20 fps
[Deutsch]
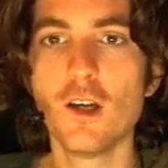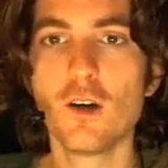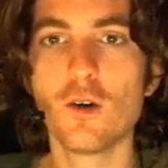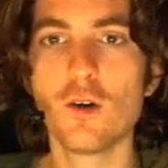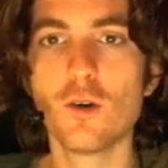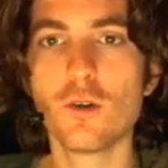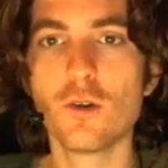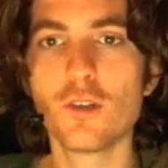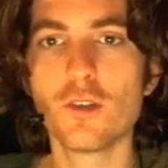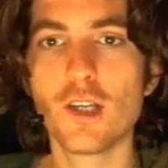
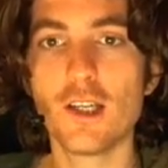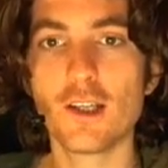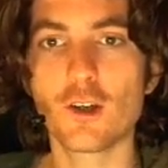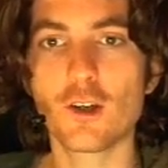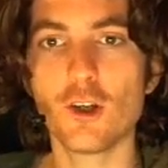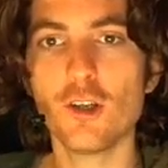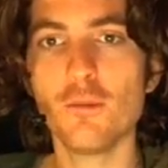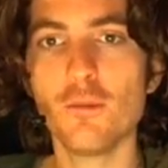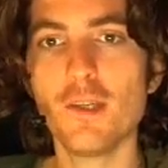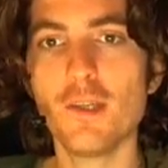Und da
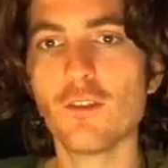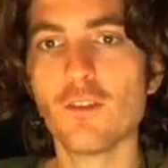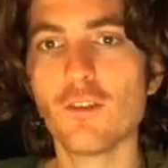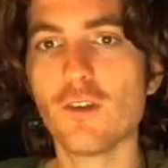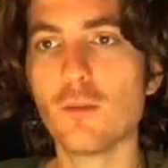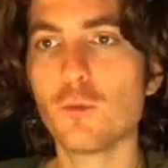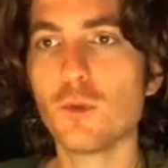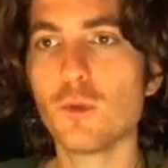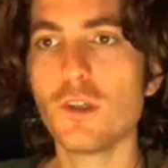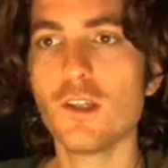könnte man jetzt
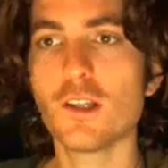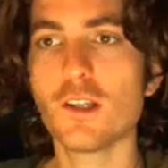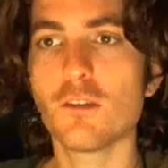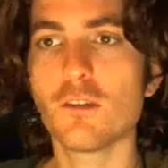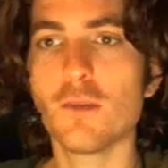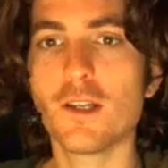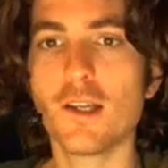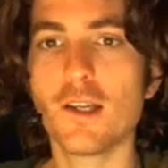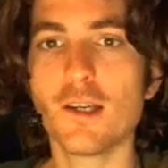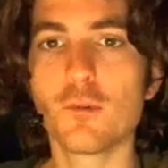vermuten, dass
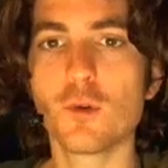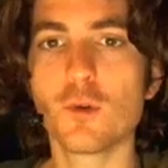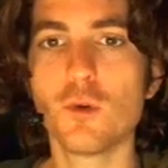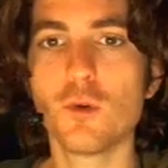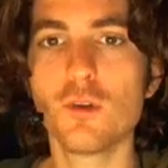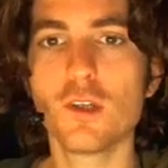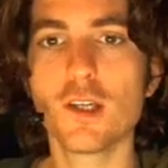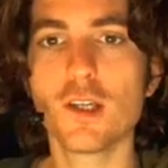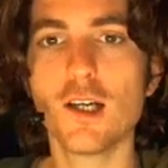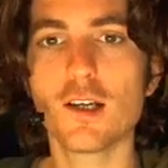man da ja im
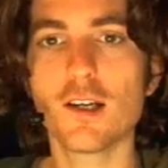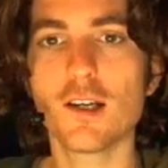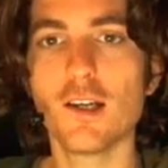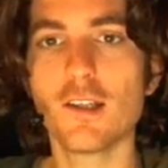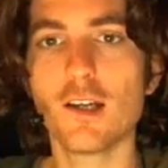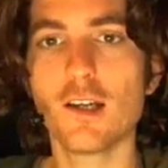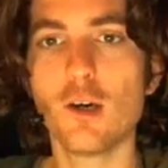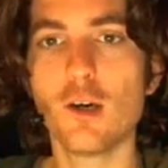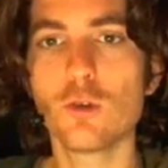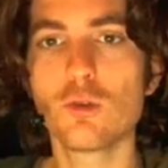Grunde gar
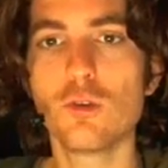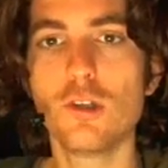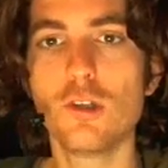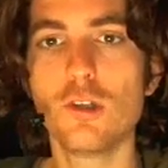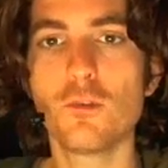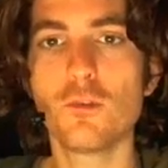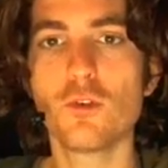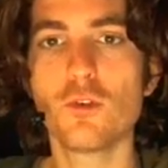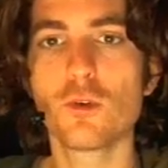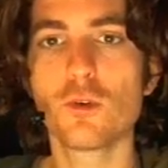keinen
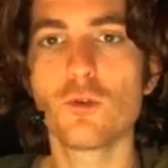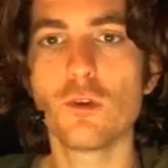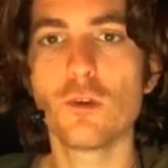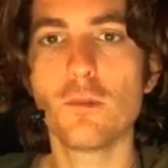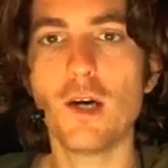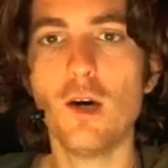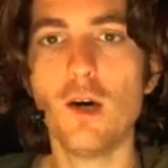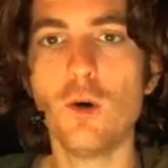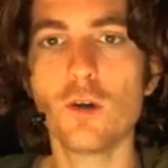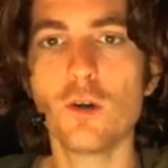Auto-Lip-Sync für
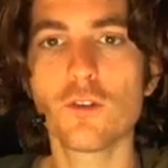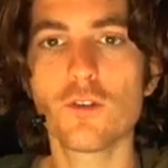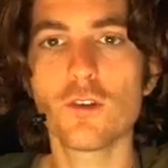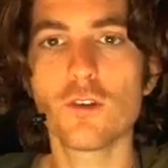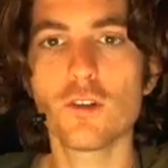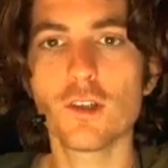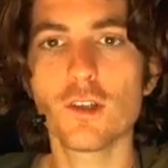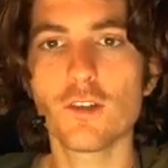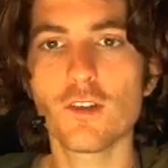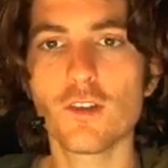braucht,
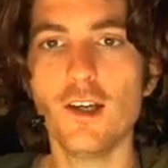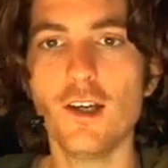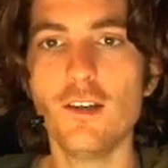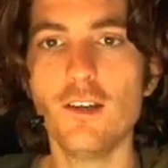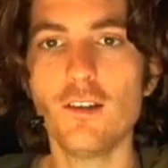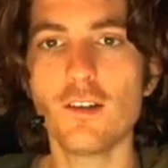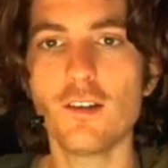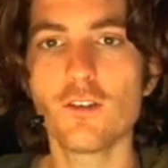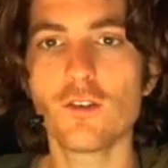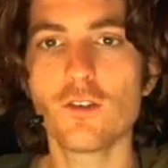sondern das
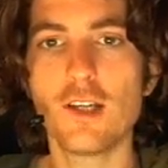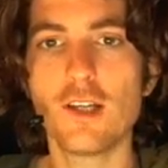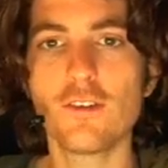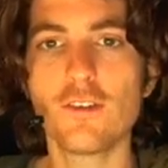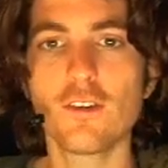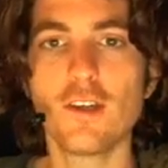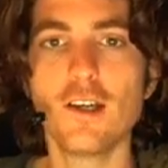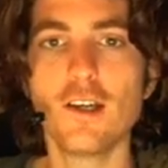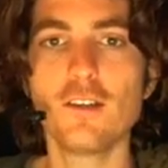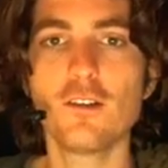reicht, das so
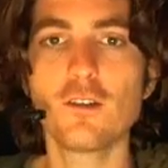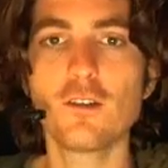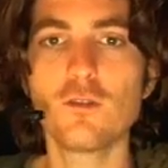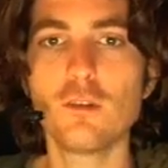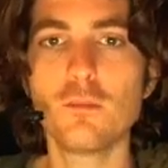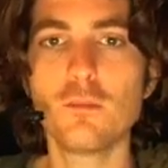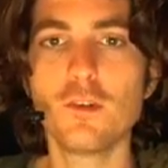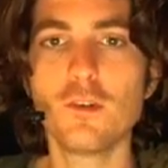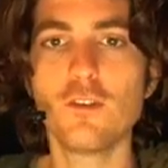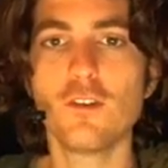ganz leicht
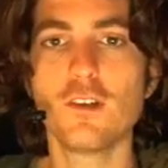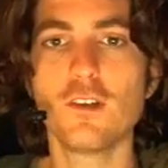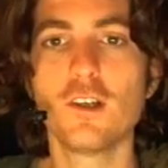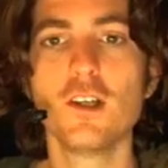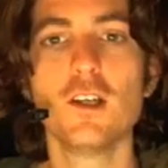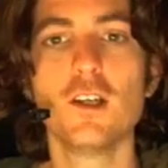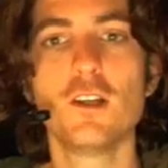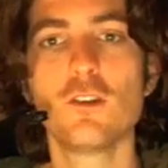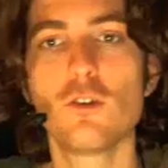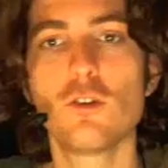irgendwie ein bisschen
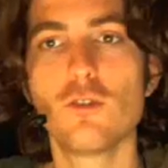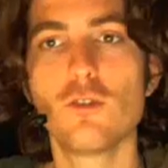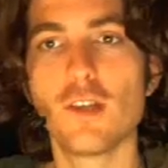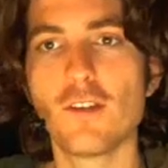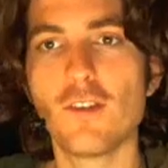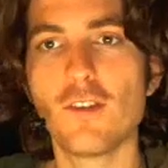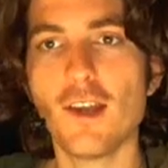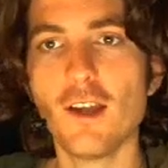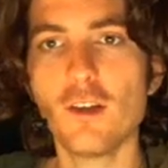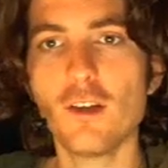zu
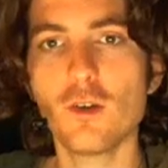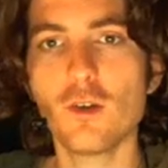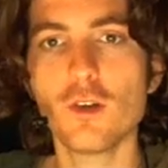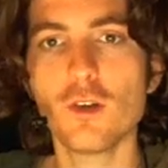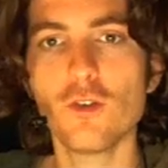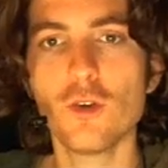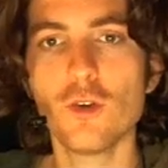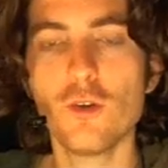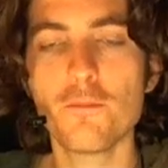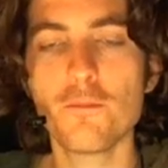verzerren
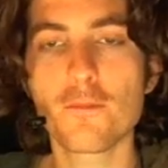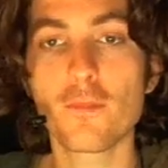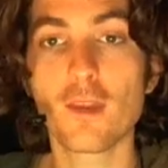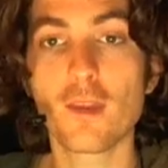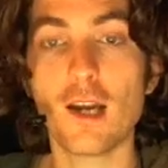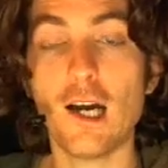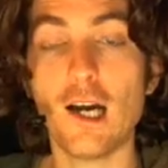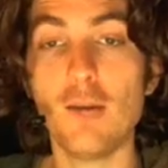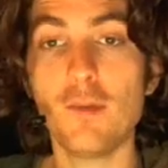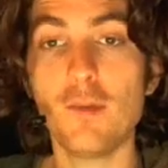oder so.
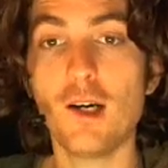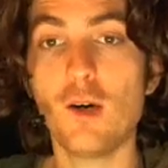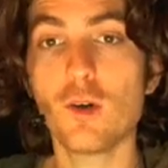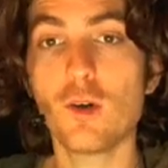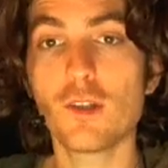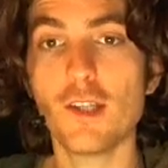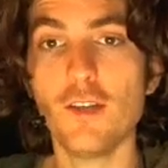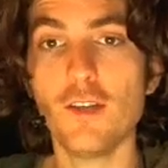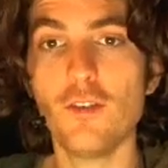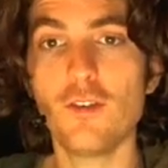Aber
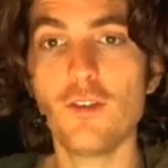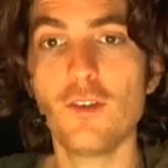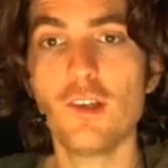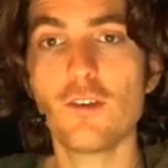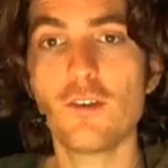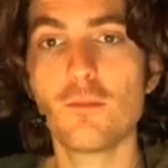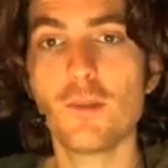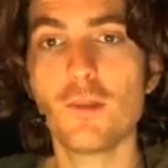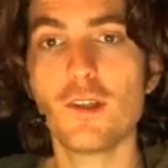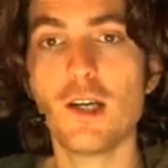auch das
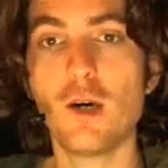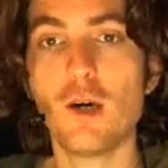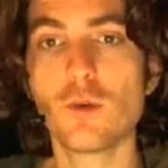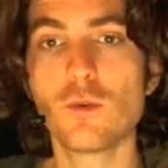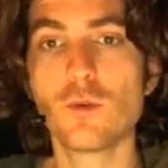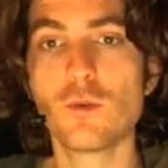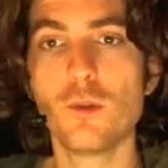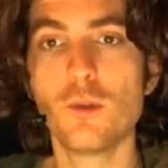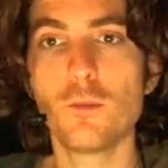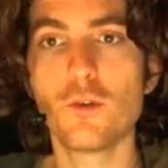ist mit
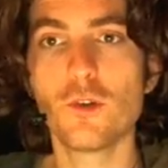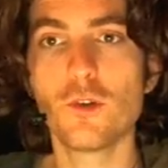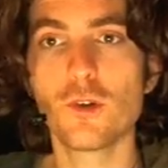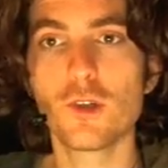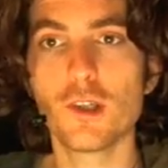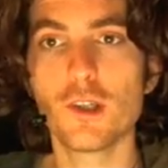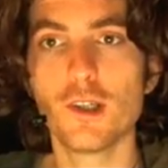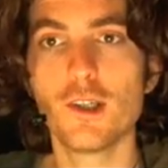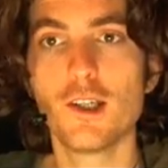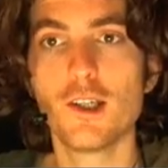
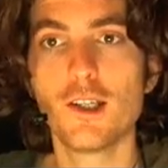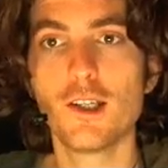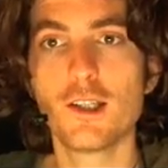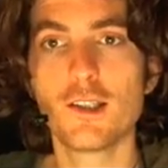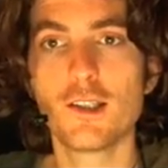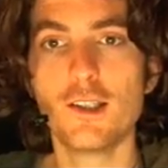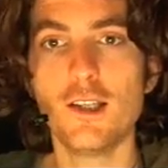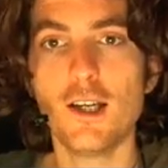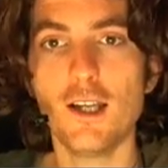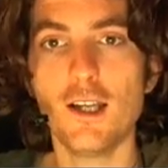Auto-Lip-Sync äh,
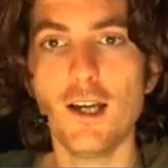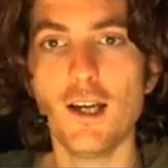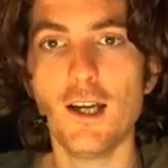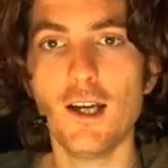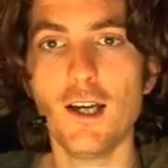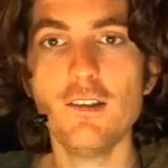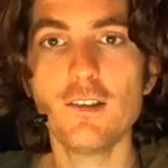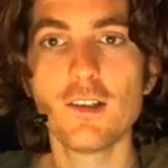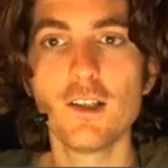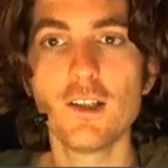
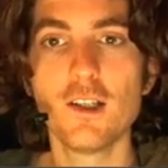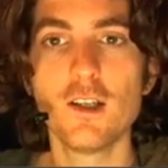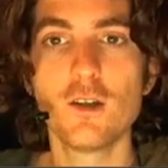kinderleicht.